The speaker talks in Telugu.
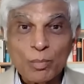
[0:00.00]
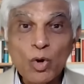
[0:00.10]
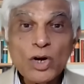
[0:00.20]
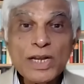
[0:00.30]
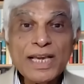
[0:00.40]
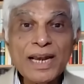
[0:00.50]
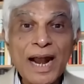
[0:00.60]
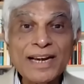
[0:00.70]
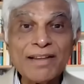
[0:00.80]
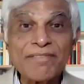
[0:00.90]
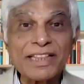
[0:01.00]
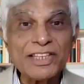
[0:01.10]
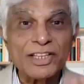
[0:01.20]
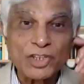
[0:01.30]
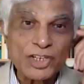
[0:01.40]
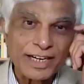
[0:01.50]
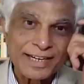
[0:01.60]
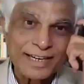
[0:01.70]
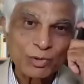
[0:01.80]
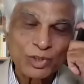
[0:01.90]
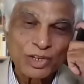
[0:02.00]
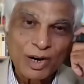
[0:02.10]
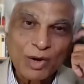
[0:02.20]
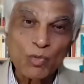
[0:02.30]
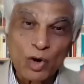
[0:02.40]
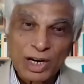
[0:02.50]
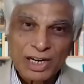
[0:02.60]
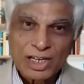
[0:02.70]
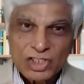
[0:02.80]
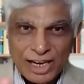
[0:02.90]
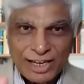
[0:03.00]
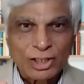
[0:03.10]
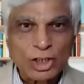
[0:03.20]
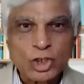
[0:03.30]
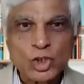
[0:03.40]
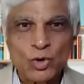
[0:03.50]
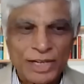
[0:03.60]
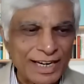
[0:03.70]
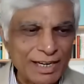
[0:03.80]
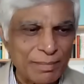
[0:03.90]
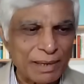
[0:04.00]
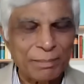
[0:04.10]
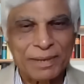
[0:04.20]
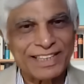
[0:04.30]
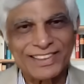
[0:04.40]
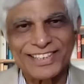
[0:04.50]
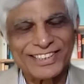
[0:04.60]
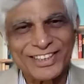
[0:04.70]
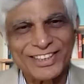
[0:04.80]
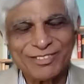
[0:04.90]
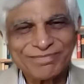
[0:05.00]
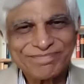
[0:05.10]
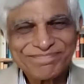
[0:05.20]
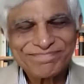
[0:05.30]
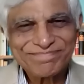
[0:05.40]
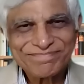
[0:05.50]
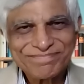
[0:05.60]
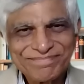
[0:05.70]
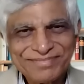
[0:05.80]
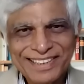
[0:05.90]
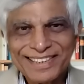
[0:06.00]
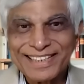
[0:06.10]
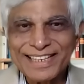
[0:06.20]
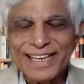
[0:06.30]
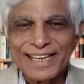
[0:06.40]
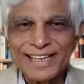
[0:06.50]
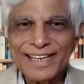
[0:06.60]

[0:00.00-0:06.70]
మోడీ లాంటి వ్యక్తి ఎందుకు అటెండ్ అవుతున్నాడో ఒక్కసారి తెలుసుకోవటానికి మనం ప్రయత్నం చేద్దాం ఇది